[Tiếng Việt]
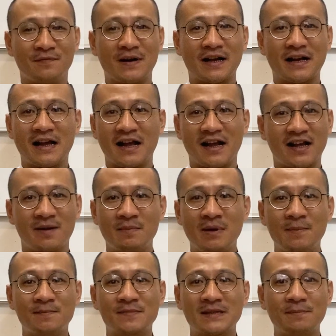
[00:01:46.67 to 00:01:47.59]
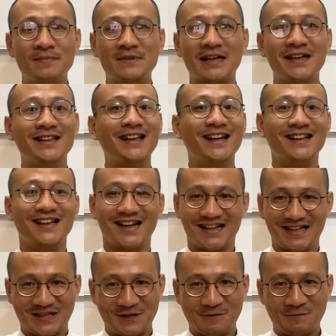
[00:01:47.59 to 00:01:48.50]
và cả cái bếp sắp cháy tan tành.